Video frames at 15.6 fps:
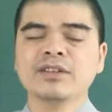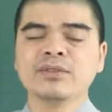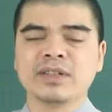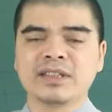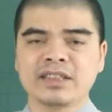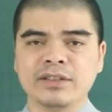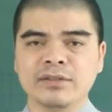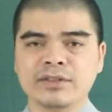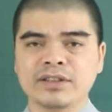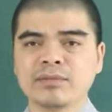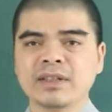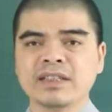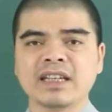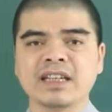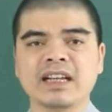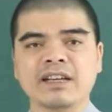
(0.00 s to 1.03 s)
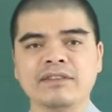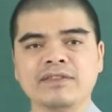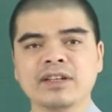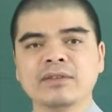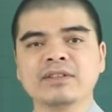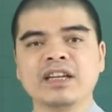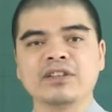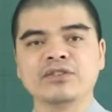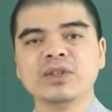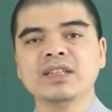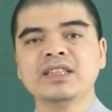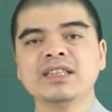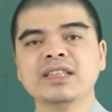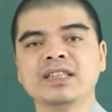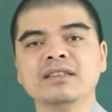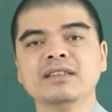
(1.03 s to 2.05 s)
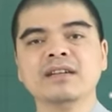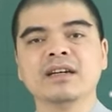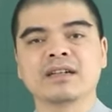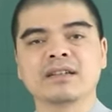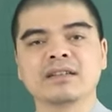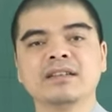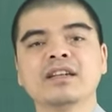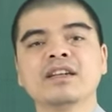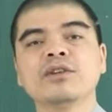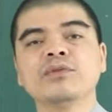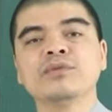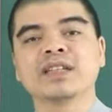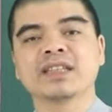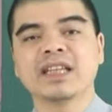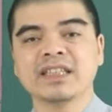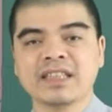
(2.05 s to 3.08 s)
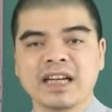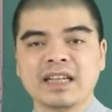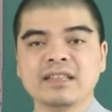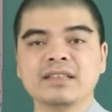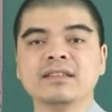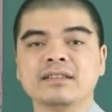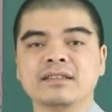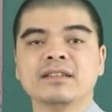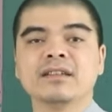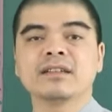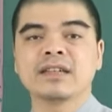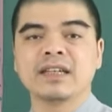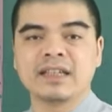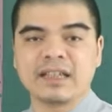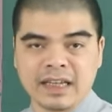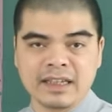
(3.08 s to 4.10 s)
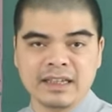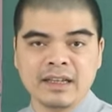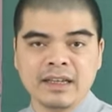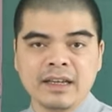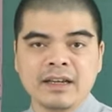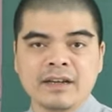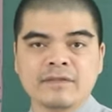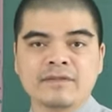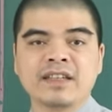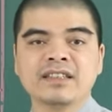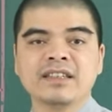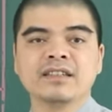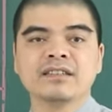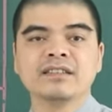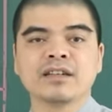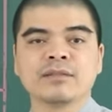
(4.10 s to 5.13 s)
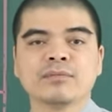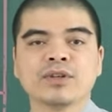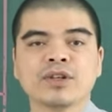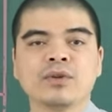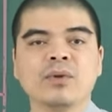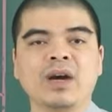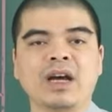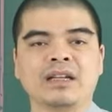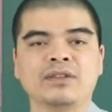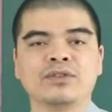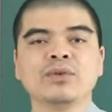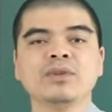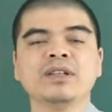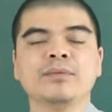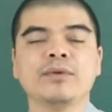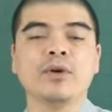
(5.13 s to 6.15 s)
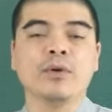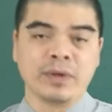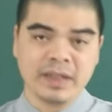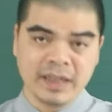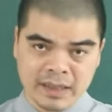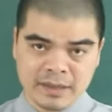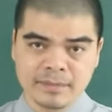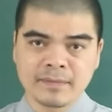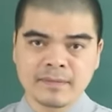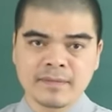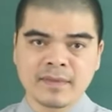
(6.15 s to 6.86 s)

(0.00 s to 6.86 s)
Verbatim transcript: người tuổi xỉu trong thời gian này vẫn có thể duy trì được những cái công việc tay trái từ trước đến nay và nhận được một cái khoản thu nhập ổn định.